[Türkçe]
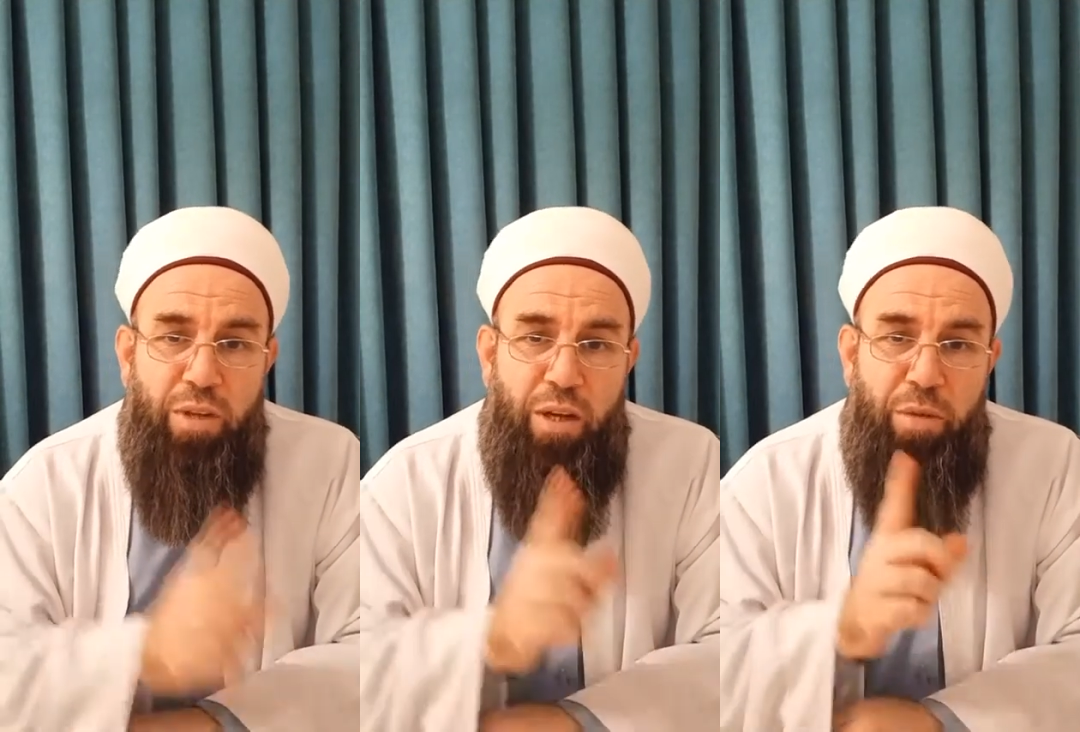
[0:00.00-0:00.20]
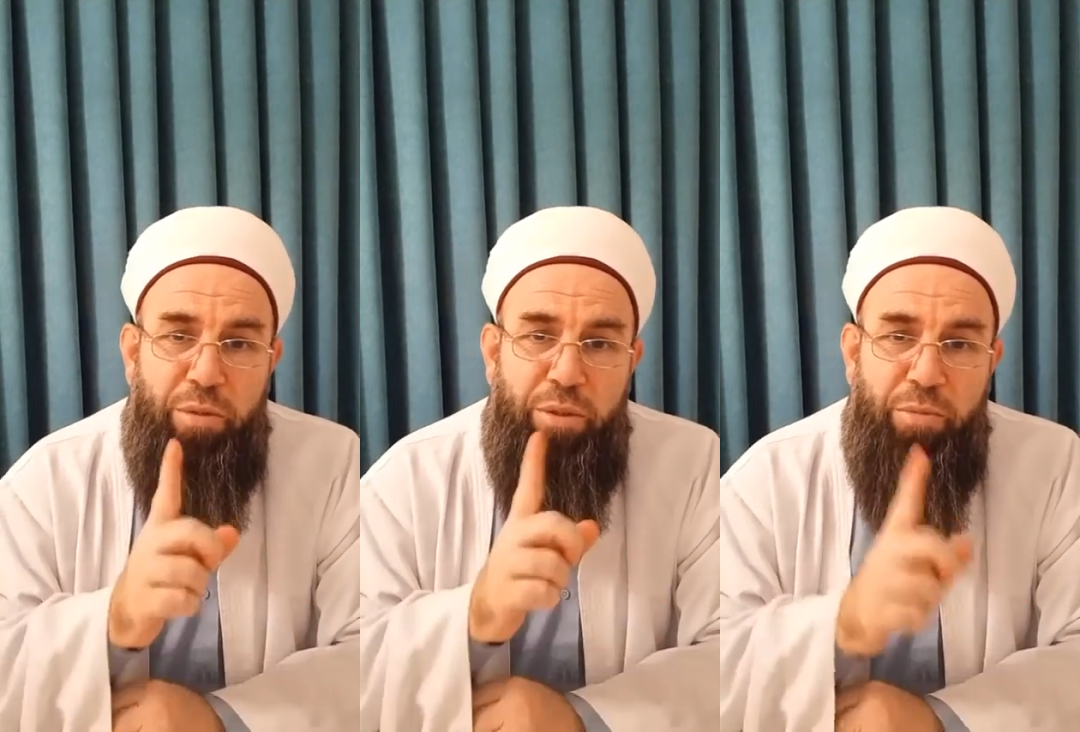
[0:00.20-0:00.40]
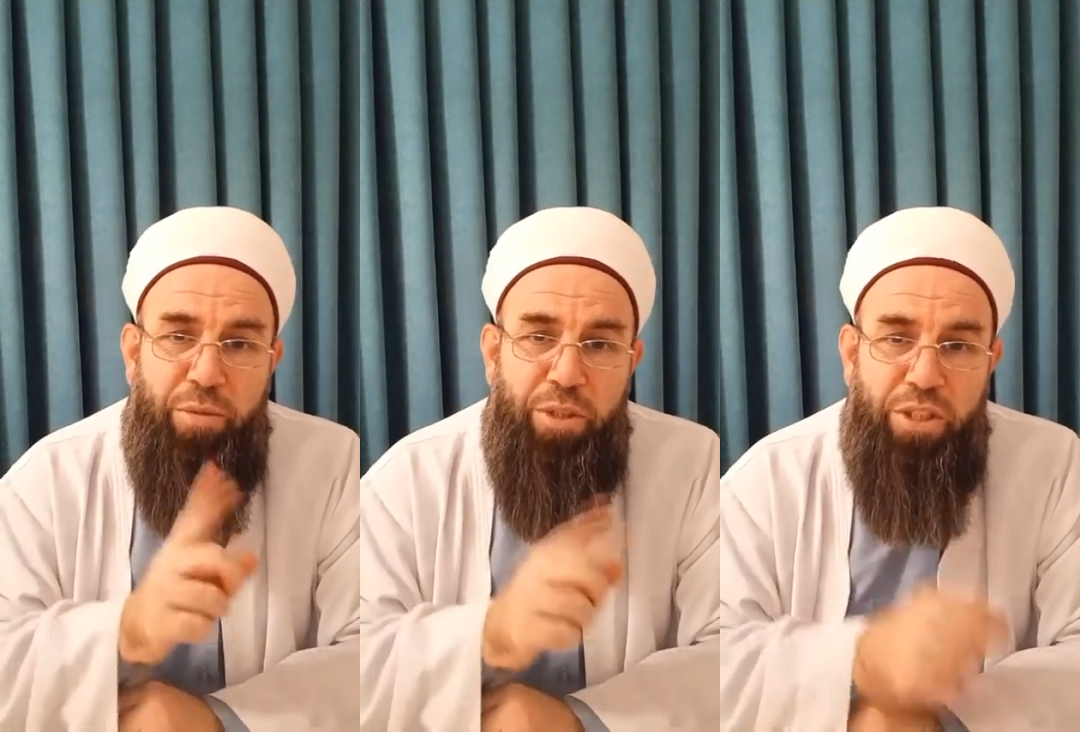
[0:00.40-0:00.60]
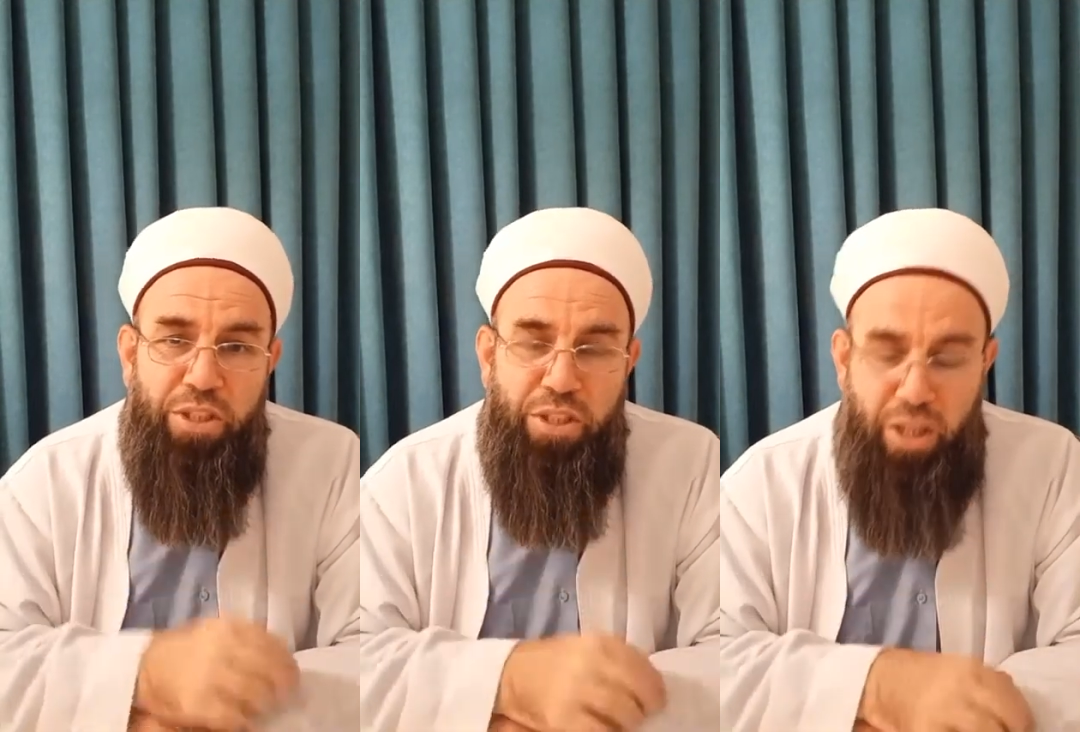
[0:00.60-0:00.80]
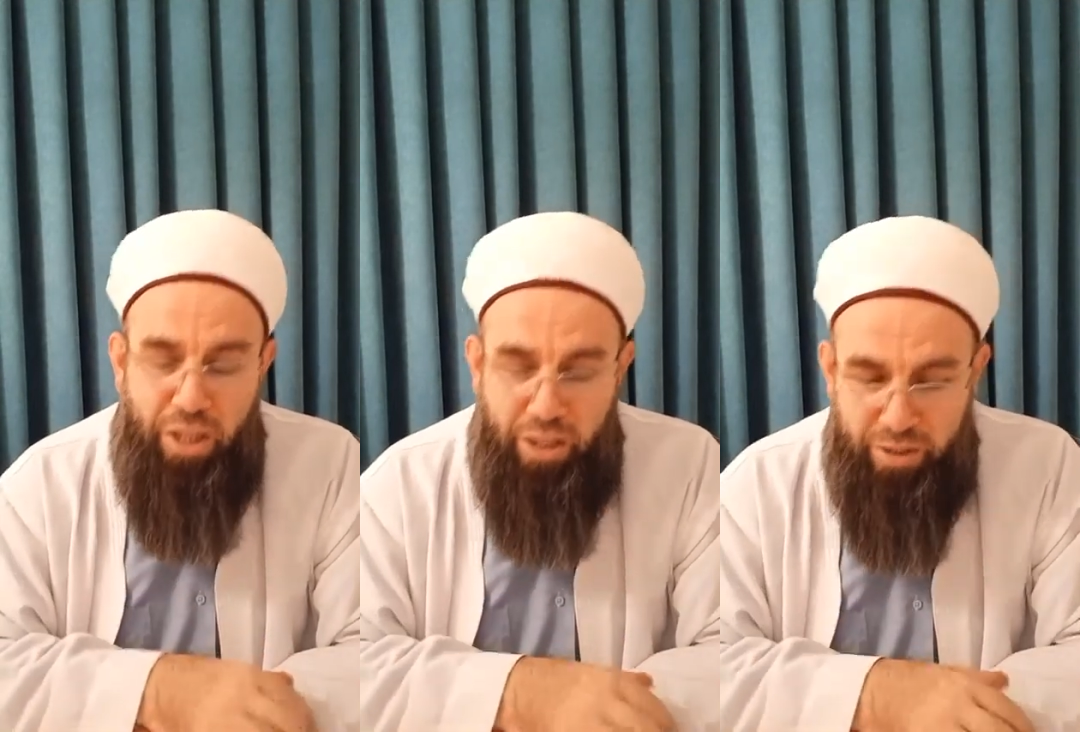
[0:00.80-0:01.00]
var. bir
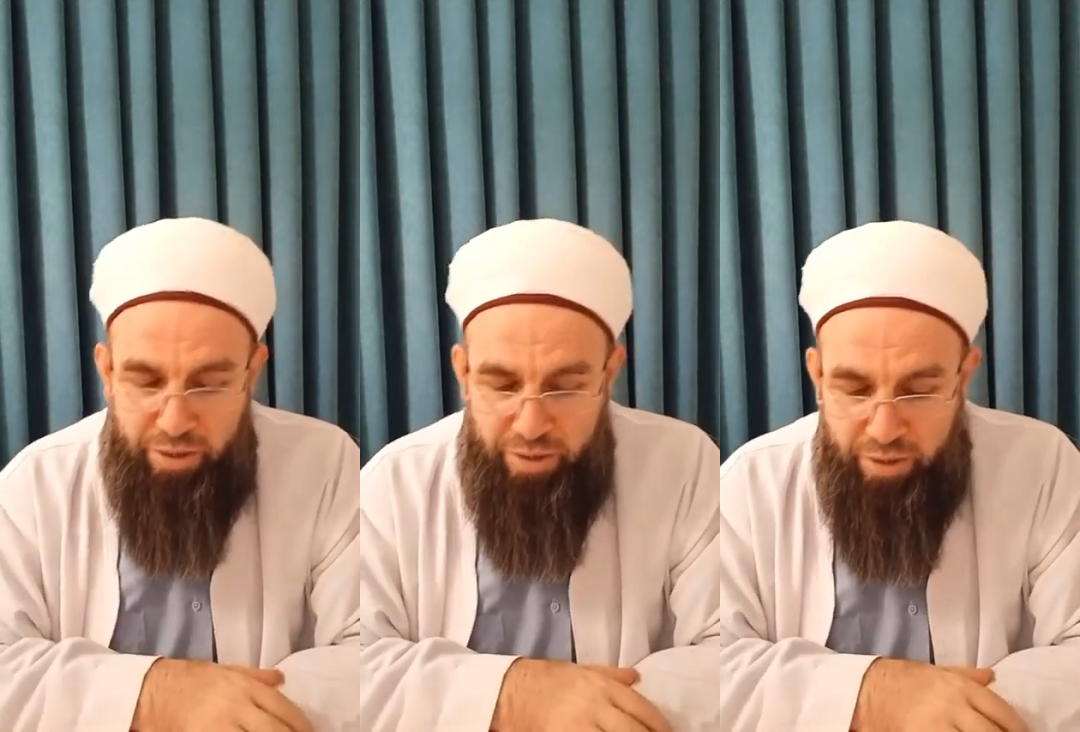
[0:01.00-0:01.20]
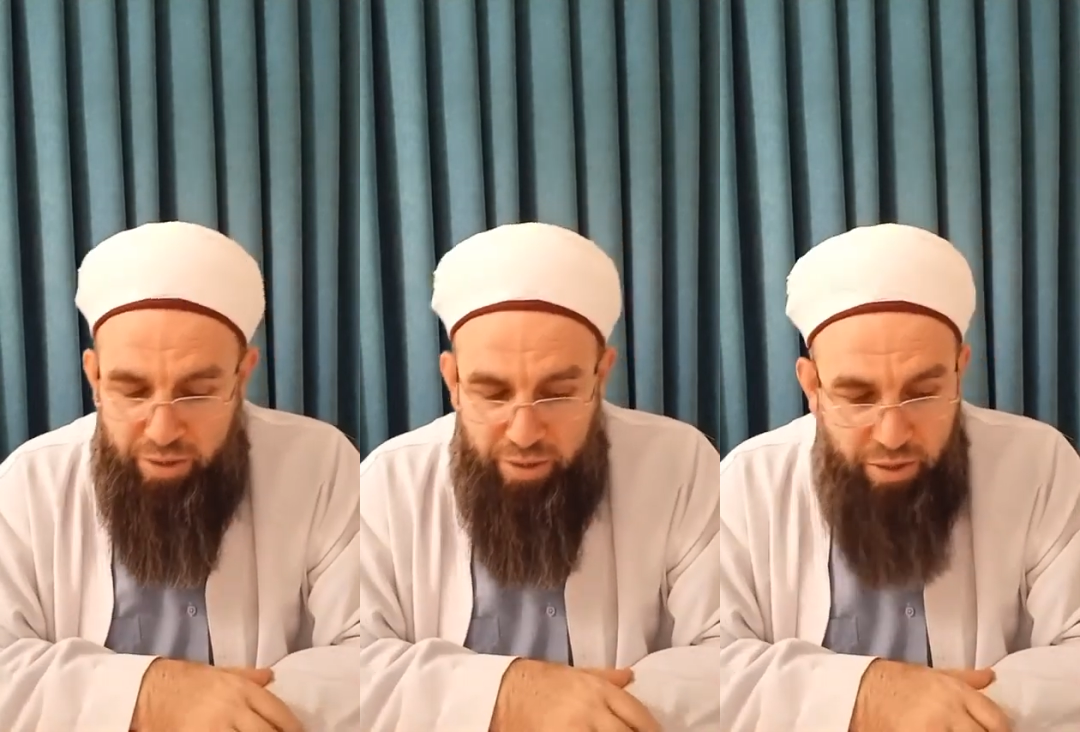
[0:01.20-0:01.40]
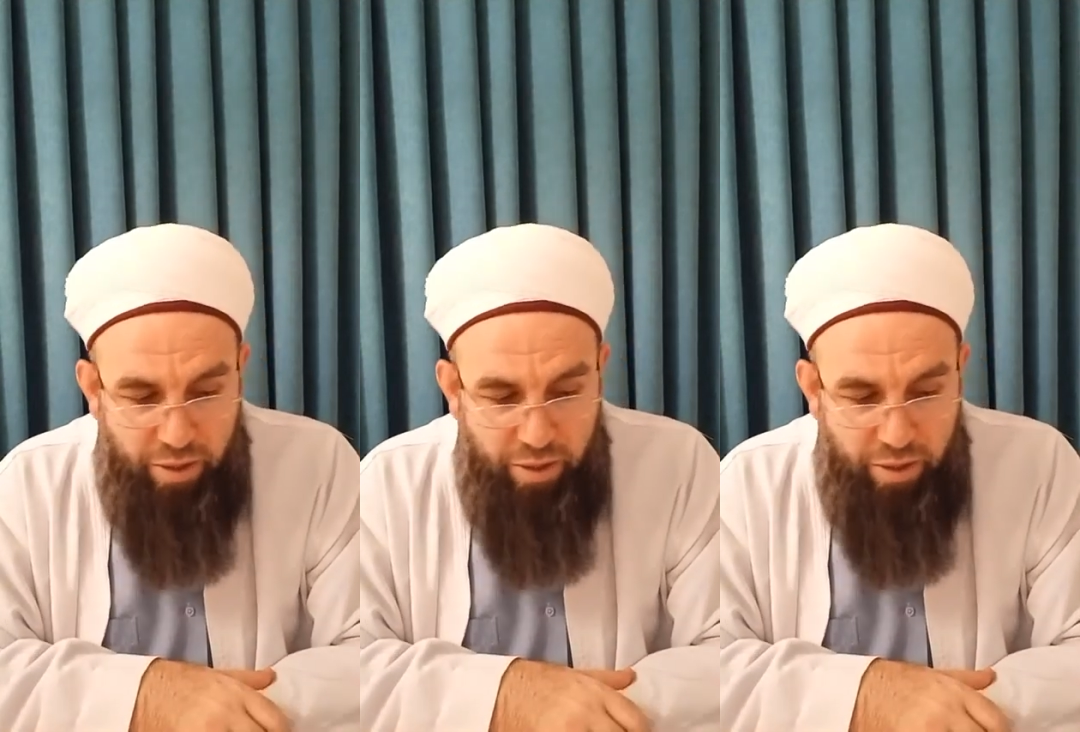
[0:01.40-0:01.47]
kişi aldı.